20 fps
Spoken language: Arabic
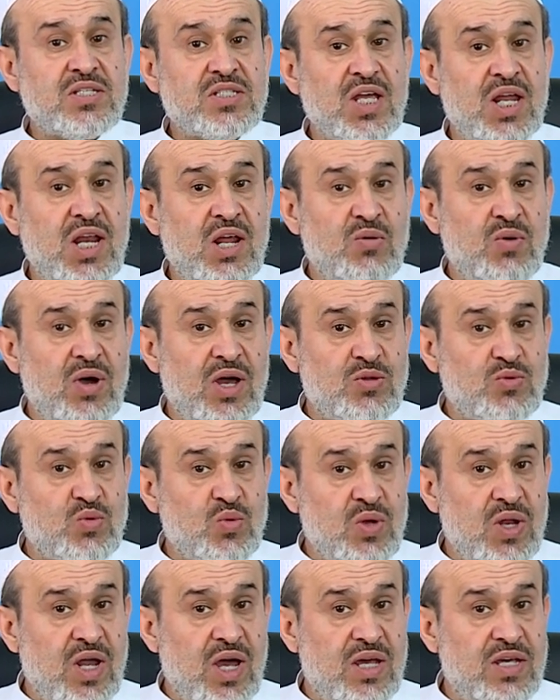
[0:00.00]
صلوات
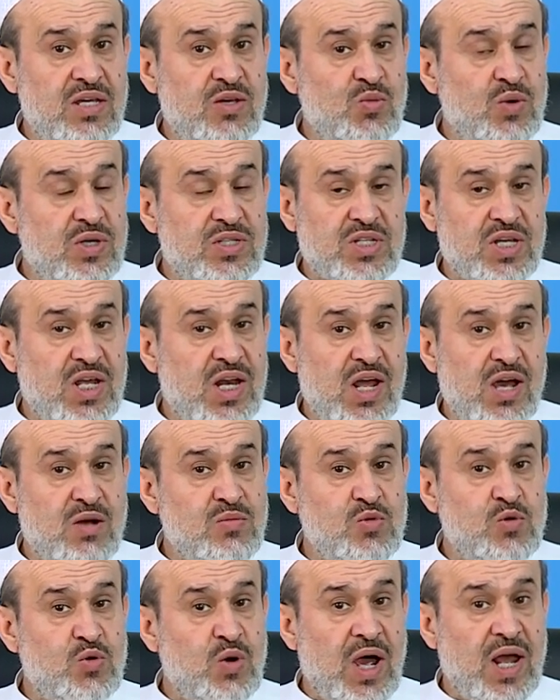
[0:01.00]
الله
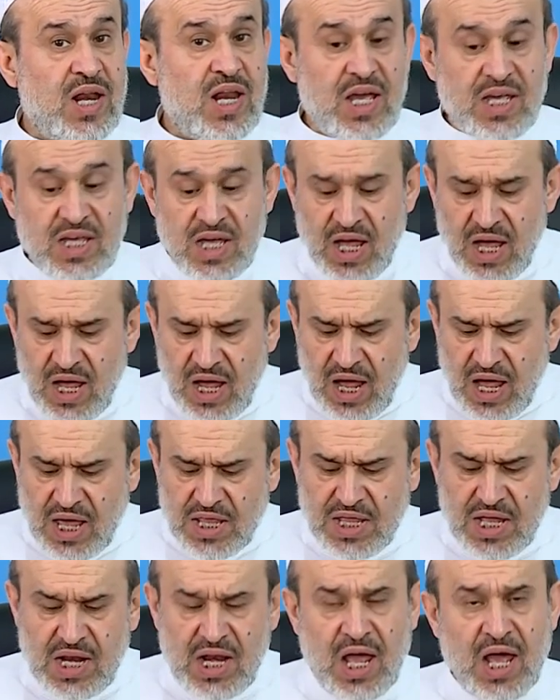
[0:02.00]
وسلامه عليه
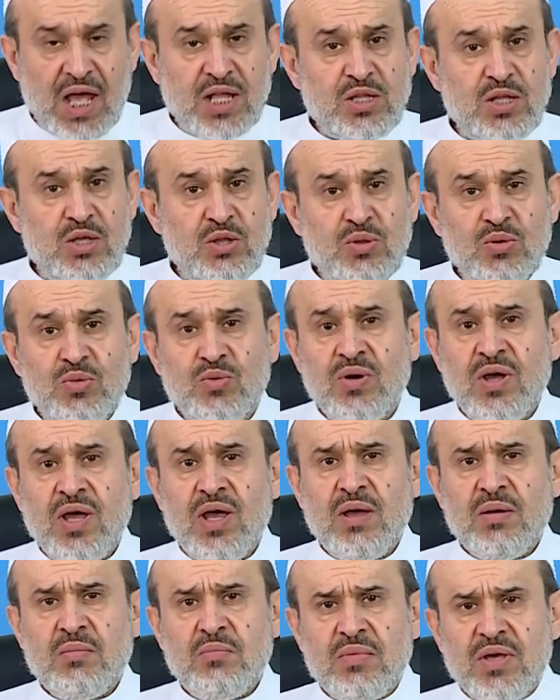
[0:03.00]
هذا الحديث
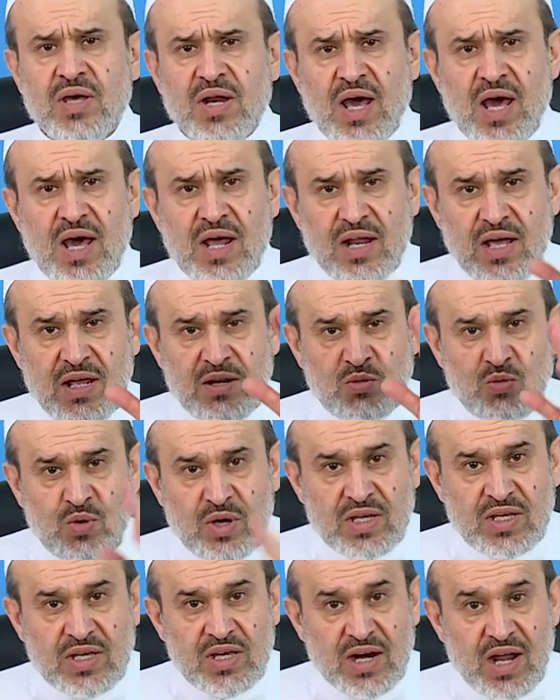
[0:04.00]
مرارا
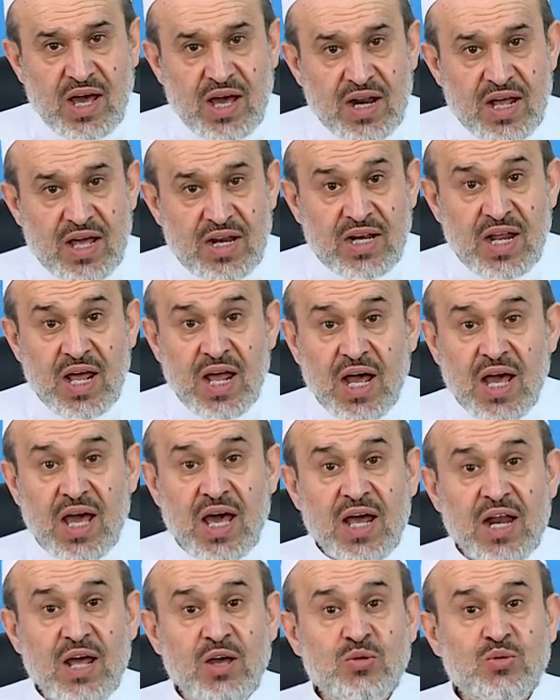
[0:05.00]
وكرارا
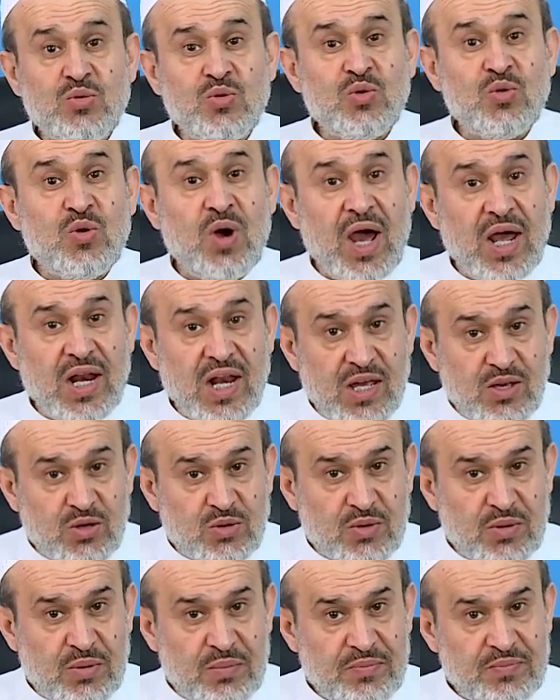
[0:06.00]
قرأته
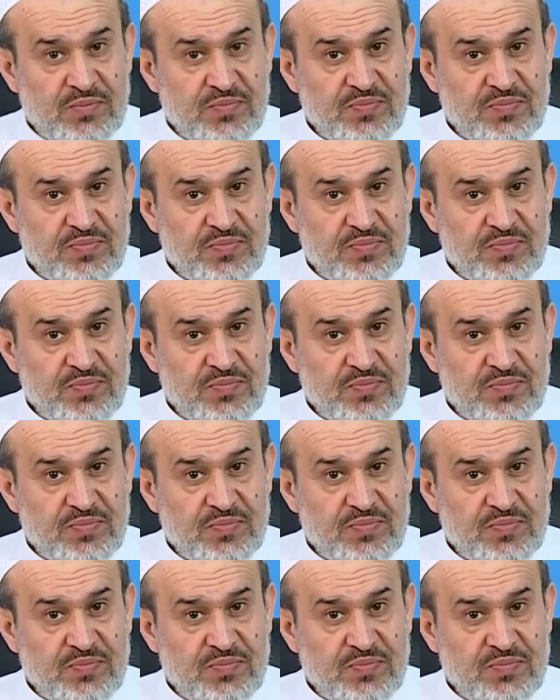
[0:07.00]
عليكم